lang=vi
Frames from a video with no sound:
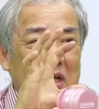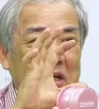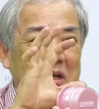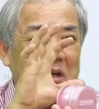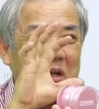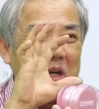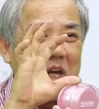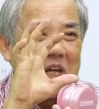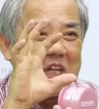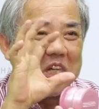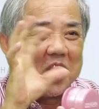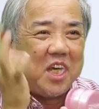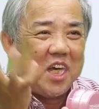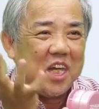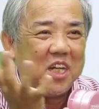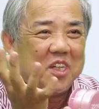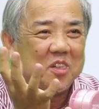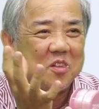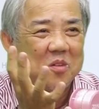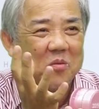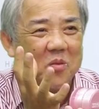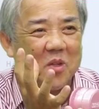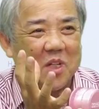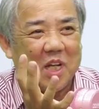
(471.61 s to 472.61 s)
nó lại
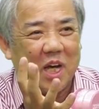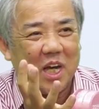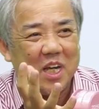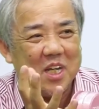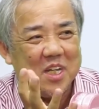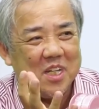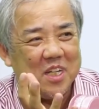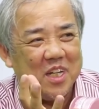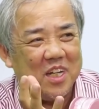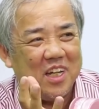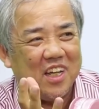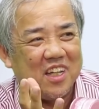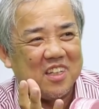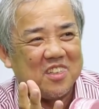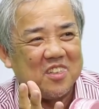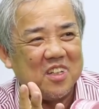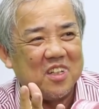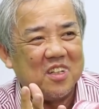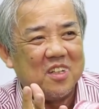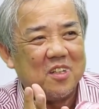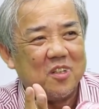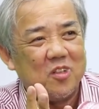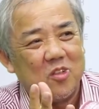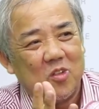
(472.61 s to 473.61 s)
thiên cho một cái nữa là
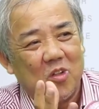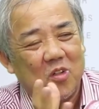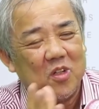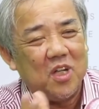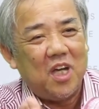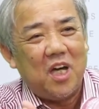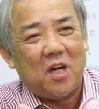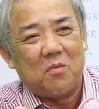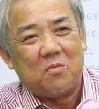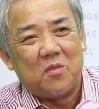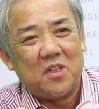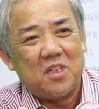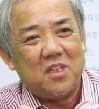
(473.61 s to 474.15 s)
đối hợp